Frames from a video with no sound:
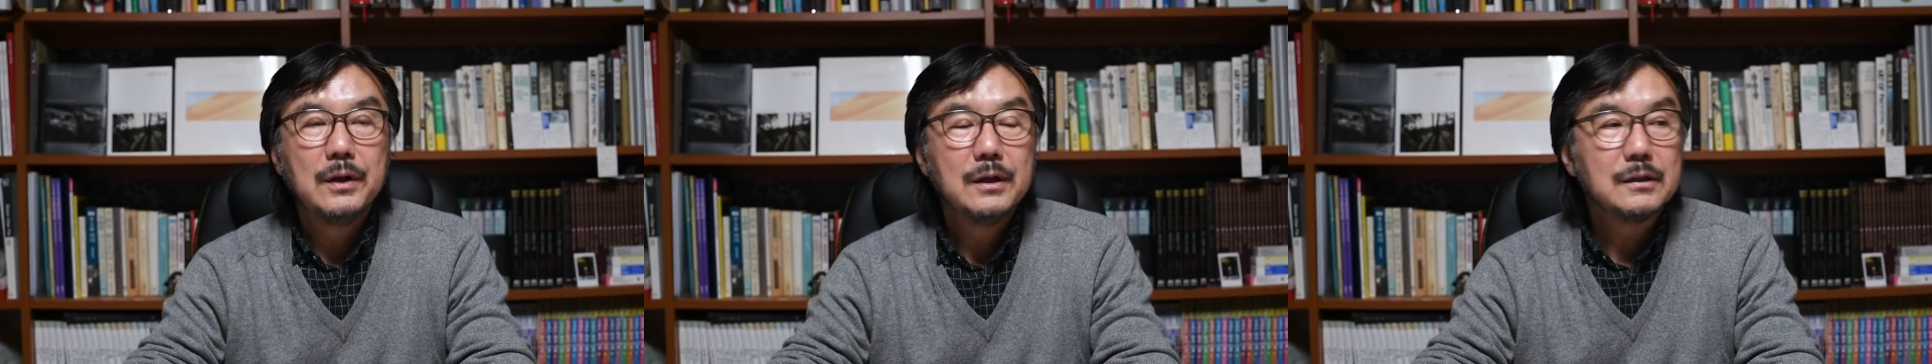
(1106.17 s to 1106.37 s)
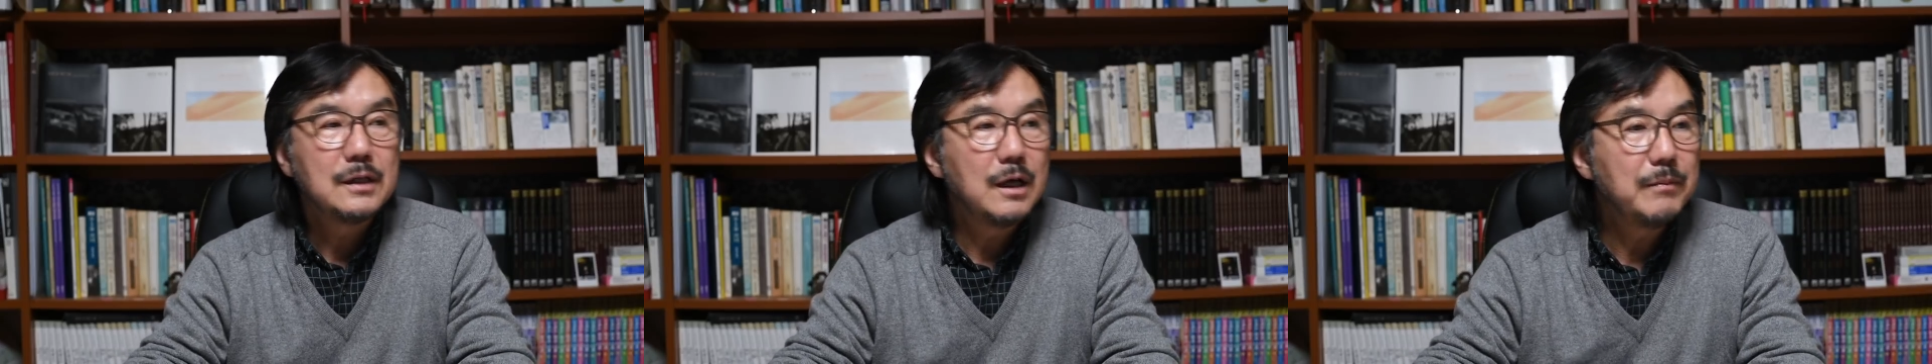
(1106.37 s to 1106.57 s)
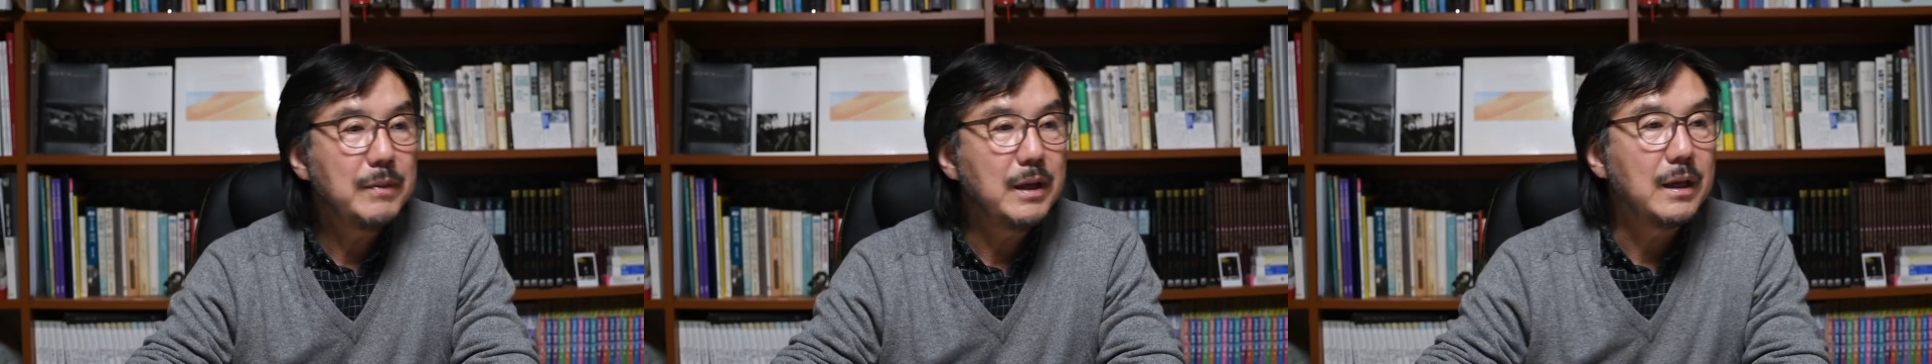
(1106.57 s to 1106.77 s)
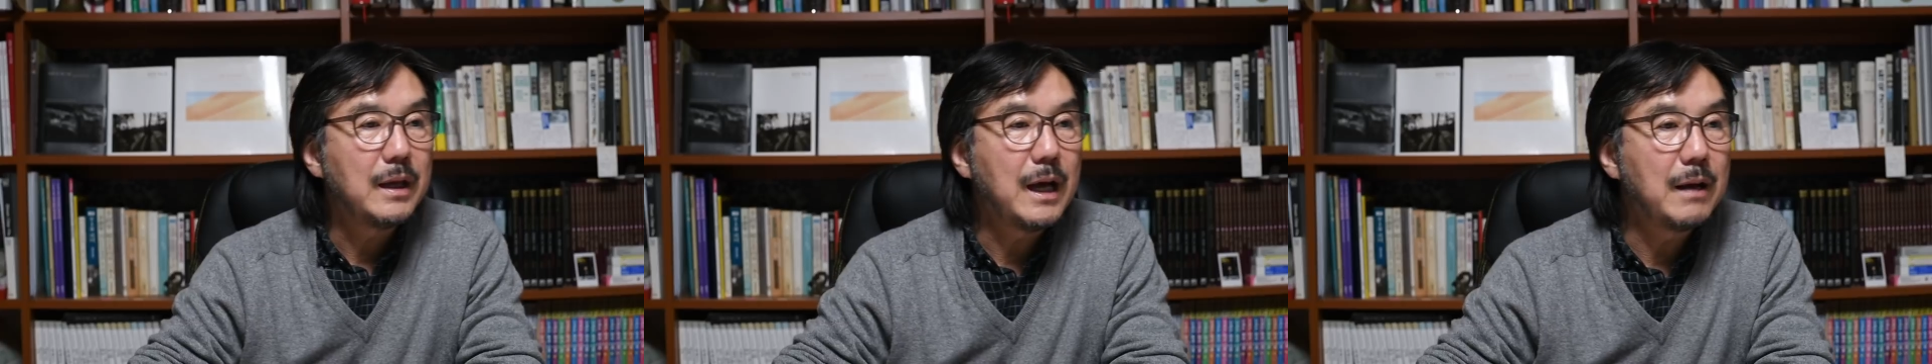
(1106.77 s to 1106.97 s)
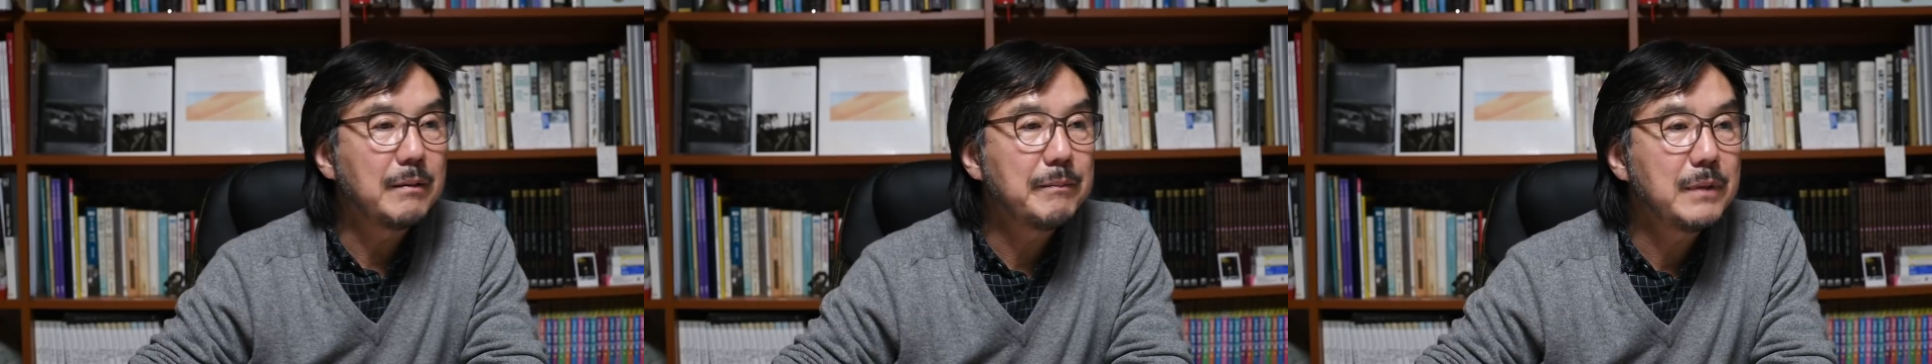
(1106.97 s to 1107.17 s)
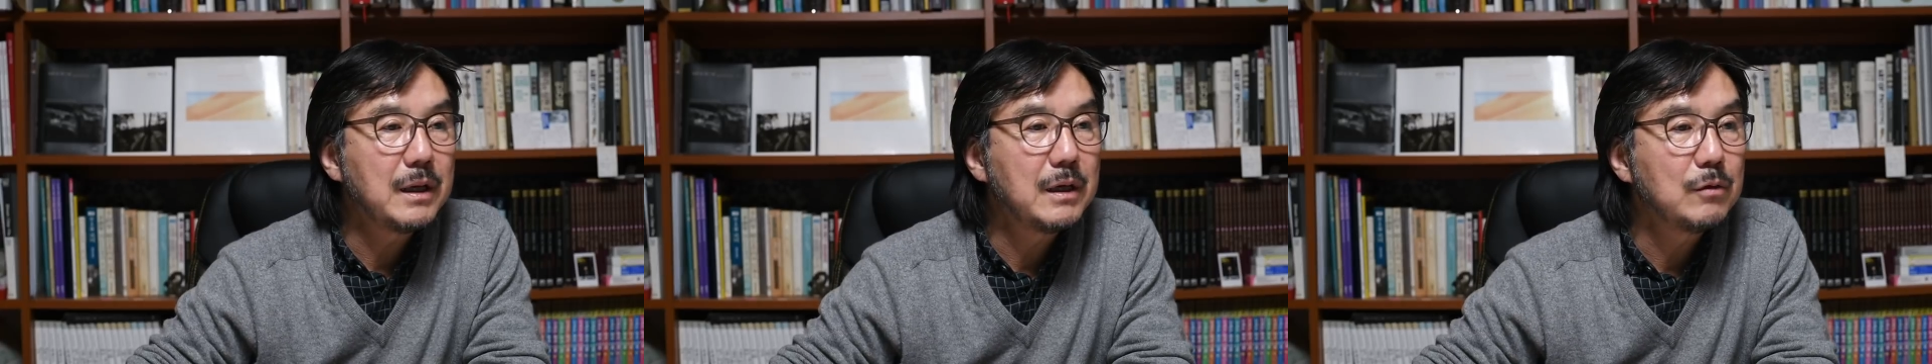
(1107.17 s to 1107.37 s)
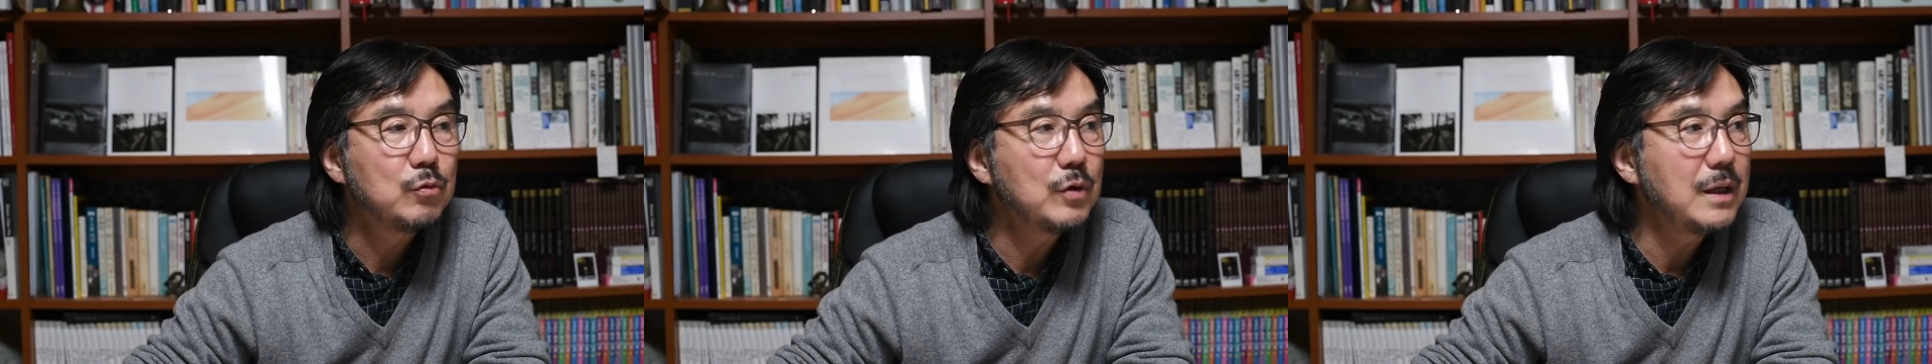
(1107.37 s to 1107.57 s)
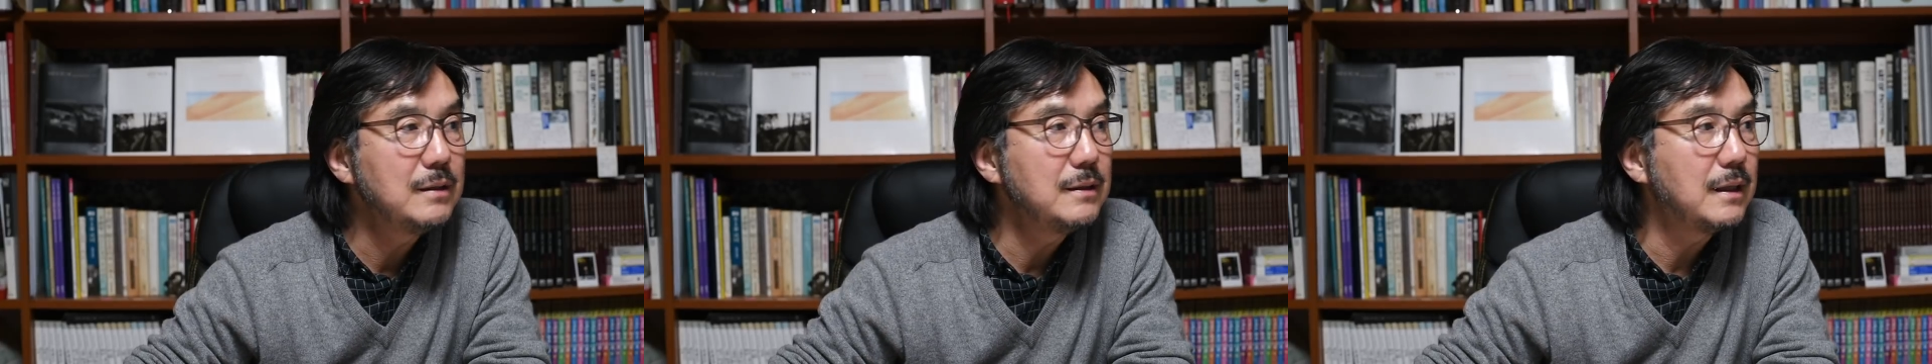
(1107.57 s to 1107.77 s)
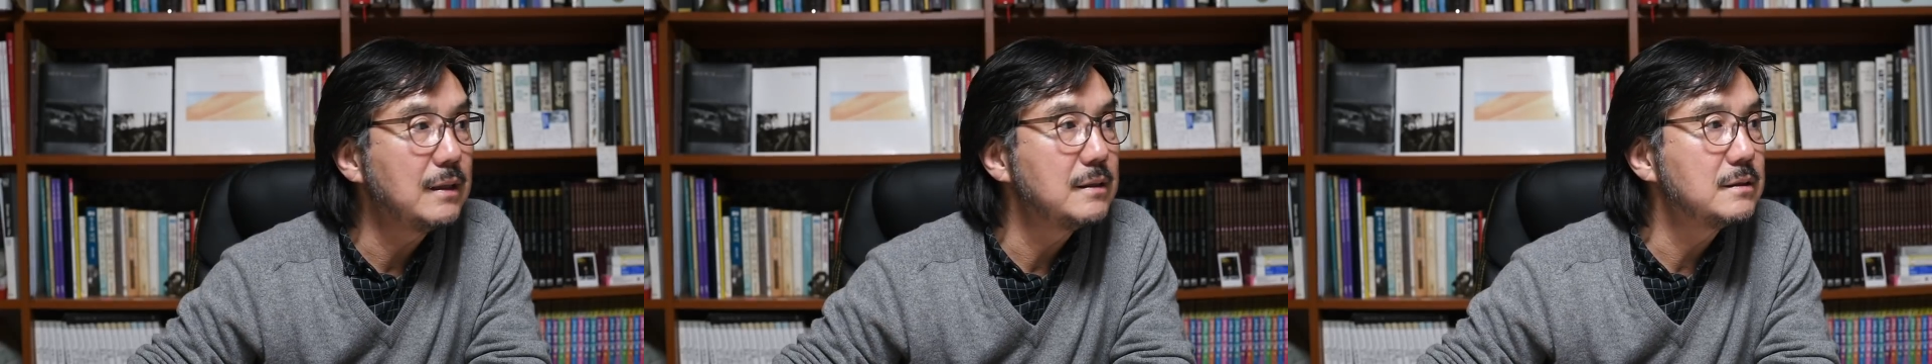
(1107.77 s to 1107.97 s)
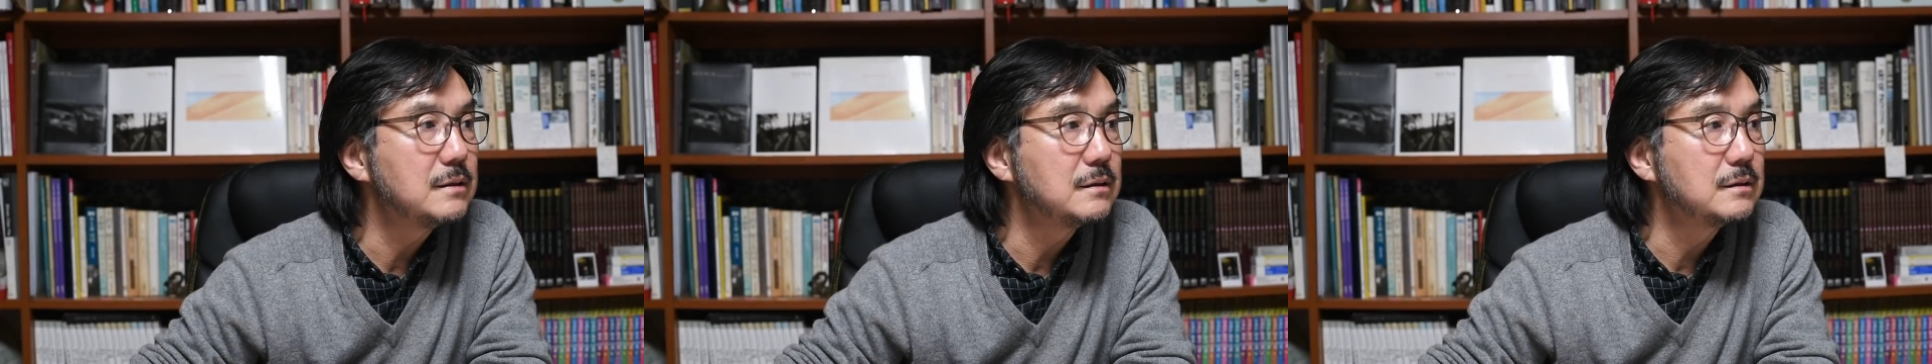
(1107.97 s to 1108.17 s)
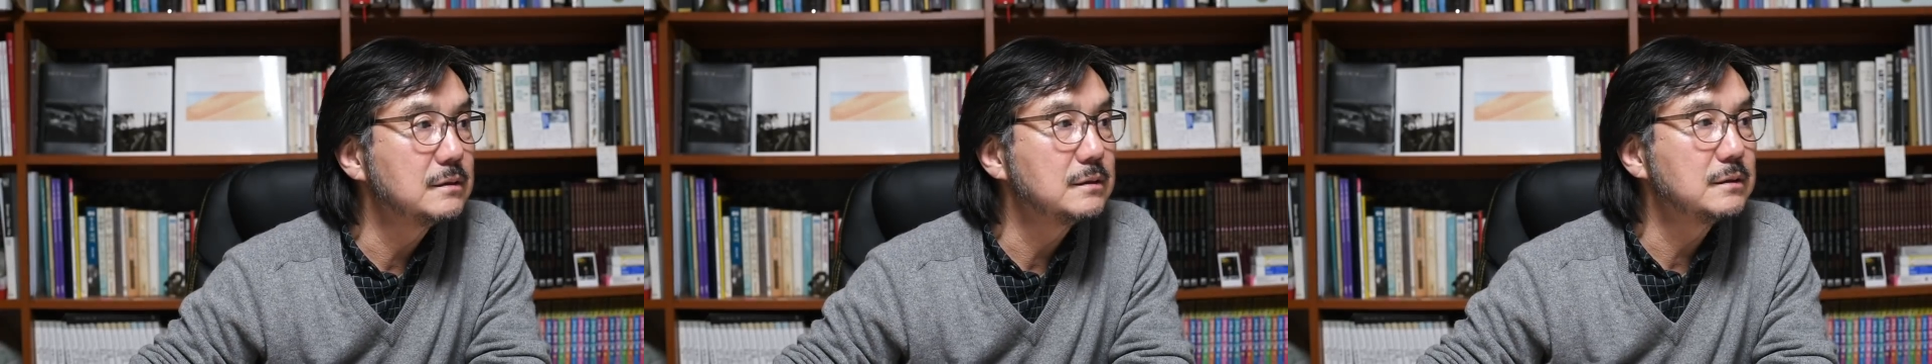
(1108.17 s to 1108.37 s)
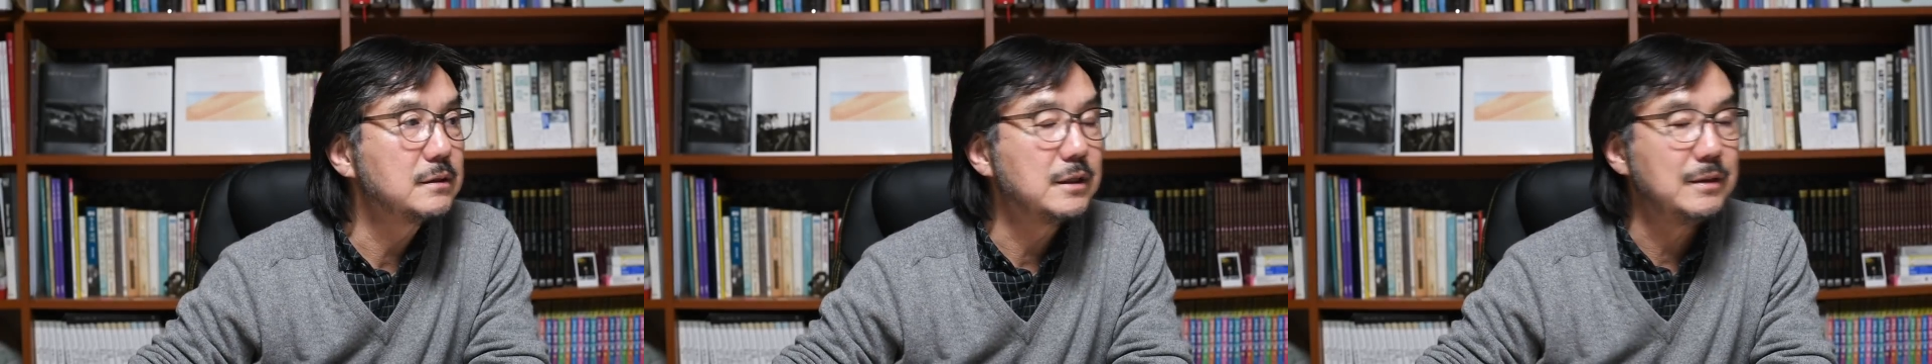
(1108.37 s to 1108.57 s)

그 다음에 우간다를 찍은